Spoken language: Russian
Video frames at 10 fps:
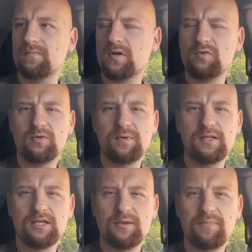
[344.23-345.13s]
у них были
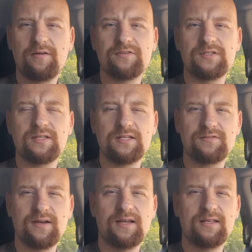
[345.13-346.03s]
такие пафосные
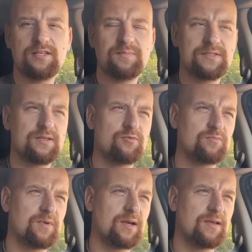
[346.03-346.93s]
названия, типа «Союз
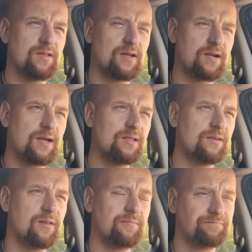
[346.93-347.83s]
Михаила
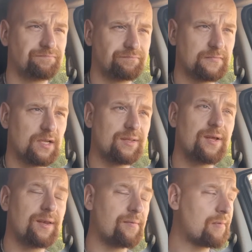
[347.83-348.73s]
Архангела» и так
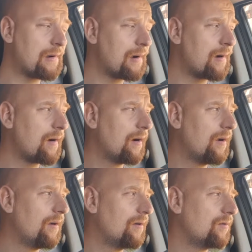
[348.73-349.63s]
далее.
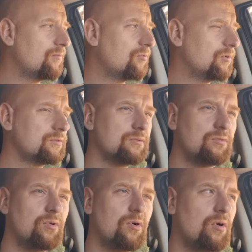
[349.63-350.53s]
Вот.
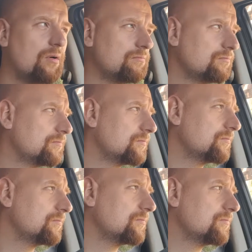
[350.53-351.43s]
Но,
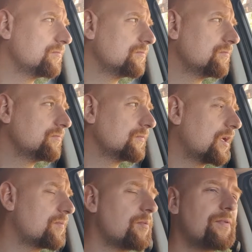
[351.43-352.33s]

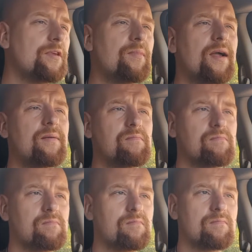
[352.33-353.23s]
как мы понимаем,
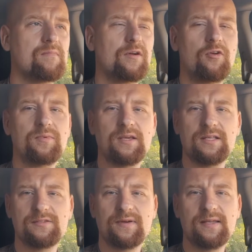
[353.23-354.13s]
громкие
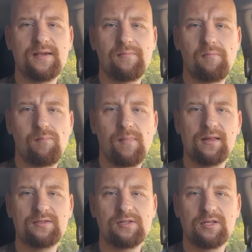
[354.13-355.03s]
названия,
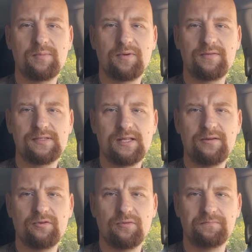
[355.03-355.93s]
отсылки к
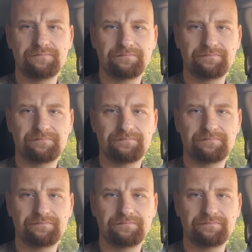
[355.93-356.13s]
православию,